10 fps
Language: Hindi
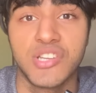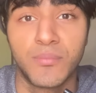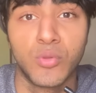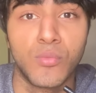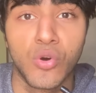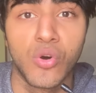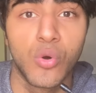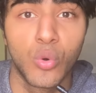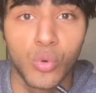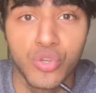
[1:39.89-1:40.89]
जब तुमको
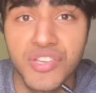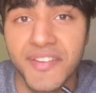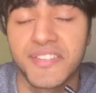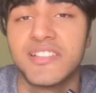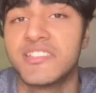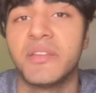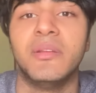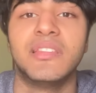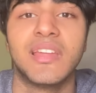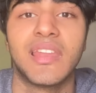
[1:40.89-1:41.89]
कुछ रिजल्ट नहीं
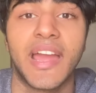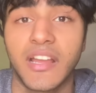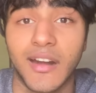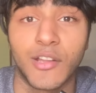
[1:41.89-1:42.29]
मिलते लाइक like,